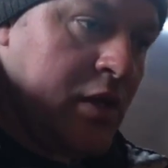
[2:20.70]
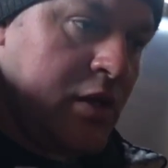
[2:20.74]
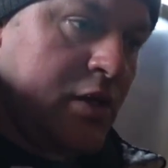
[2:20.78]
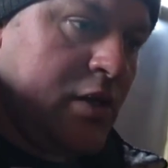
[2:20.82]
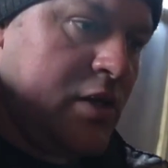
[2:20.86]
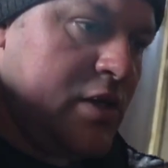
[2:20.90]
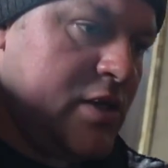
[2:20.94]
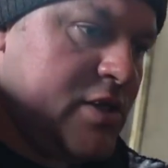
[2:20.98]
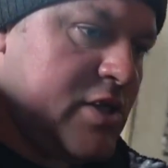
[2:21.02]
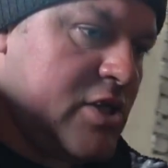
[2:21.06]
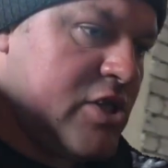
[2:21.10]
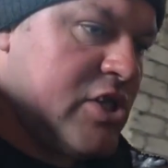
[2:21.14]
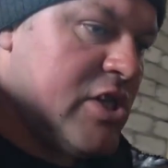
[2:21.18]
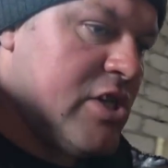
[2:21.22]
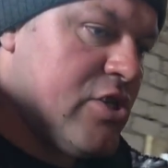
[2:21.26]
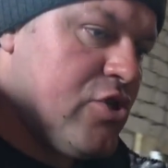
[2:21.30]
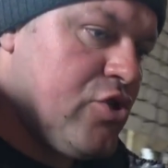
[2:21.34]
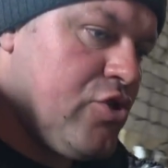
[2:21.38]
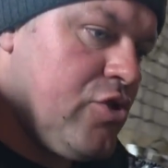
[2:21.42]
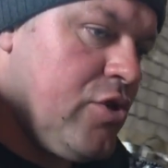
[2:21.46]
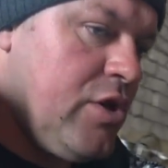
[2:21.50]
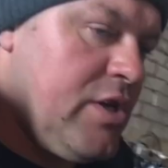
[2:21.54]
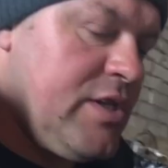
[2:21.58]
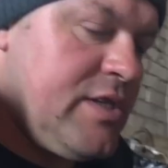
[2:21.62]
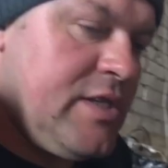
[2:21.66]
И сейчас
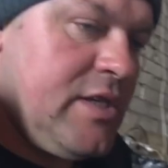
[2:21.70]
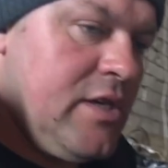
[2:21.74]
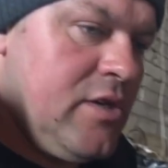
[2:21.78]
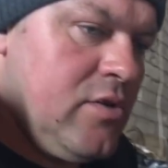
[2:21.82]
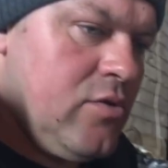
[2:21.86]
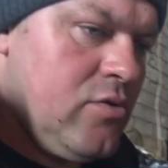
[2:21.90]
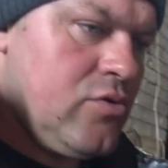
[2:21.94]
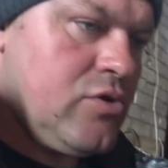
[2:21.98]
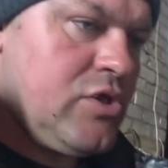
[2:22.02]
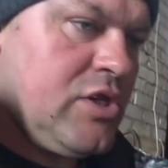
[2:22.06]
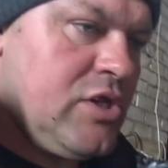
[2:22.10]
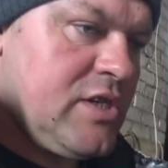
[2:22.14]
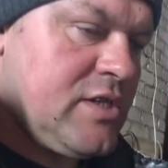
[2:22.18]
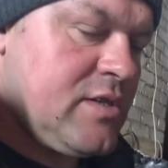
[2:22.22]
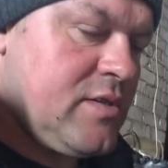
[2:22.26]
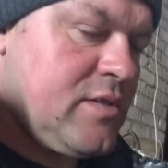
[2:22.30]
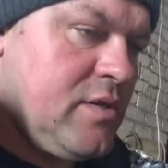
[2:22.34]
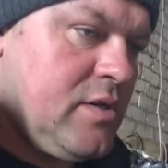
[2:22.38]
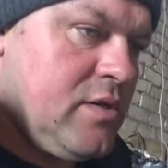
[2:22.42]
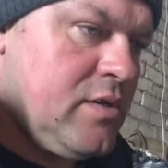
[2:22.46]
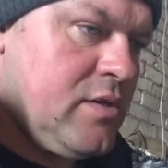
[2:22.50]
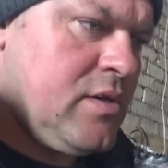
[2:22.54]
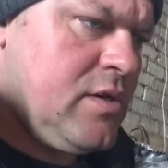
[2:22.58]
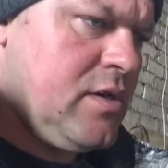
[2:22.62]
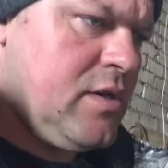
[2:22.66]
что я сделаю? Сейчас
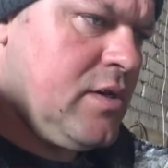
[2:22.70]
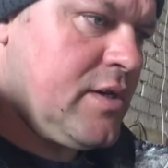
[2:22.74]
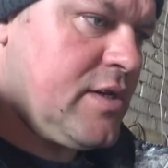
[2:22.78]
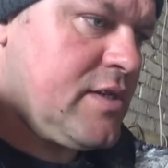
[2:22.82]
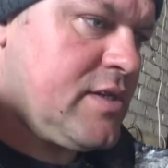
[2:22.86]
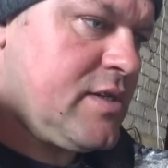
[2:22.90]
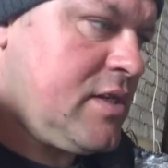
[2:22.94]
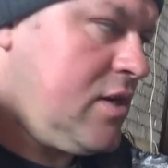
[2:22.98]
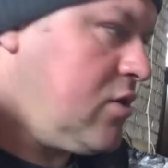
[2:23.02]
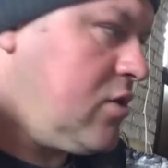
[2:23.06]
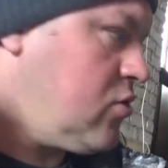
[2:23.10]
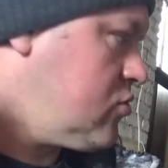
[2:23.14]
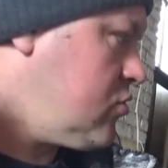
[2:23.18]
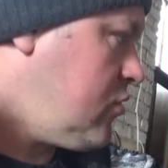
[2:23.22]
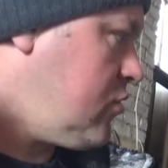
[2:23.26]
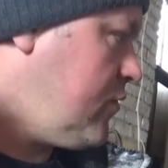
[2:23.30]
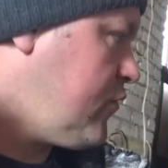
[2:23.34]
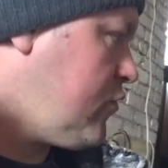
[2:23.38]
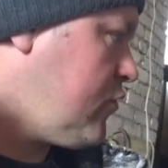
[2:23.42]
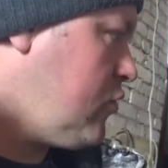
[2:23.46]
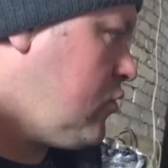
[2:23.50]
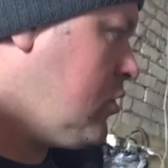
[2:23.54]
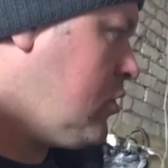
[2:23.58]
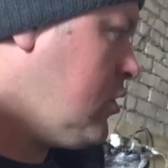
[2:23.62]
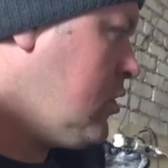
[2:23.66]
а,
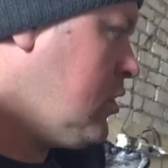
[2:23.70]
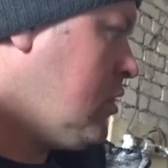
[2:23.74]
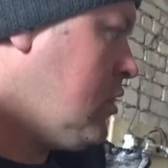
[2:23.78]
раскоксовку